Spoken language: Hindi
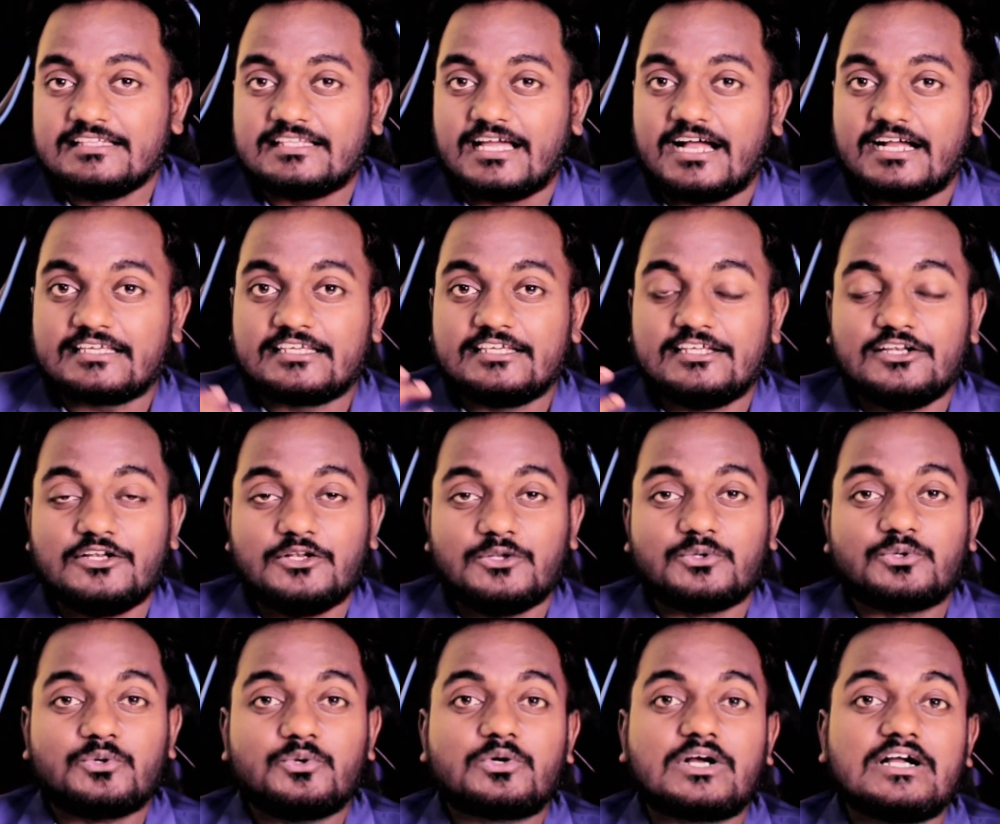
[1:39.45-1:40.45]
ताकि
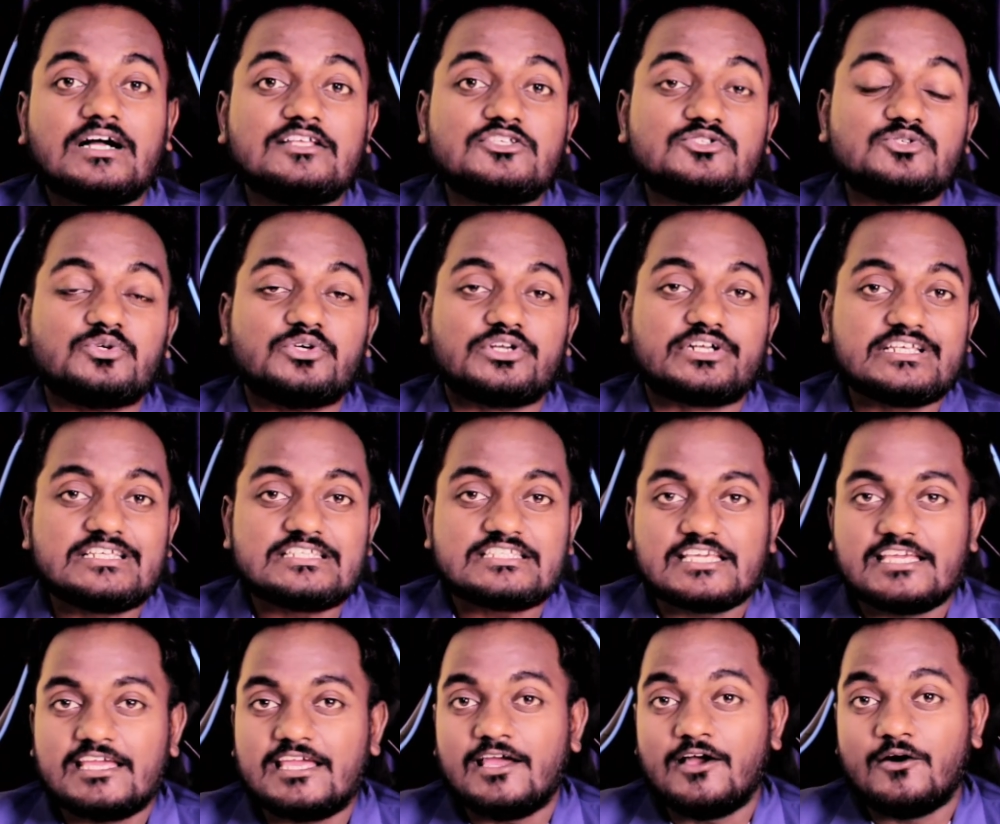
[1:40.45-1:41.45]
लोगों का जो रीच
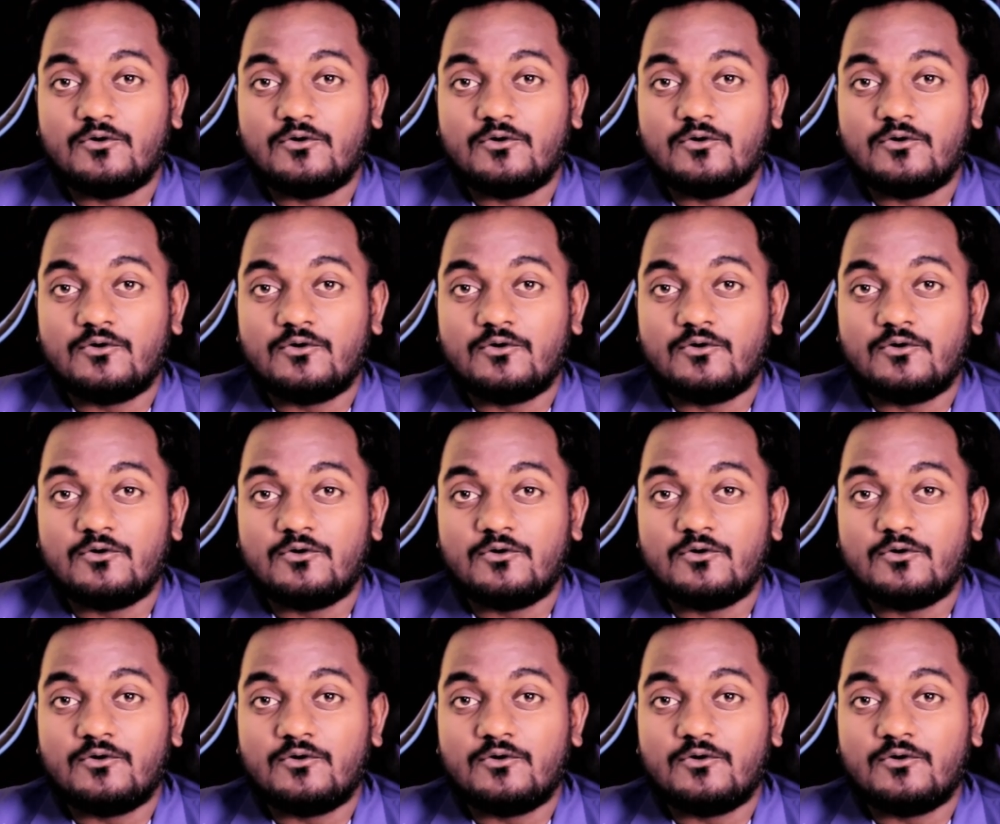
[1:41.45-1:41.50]
है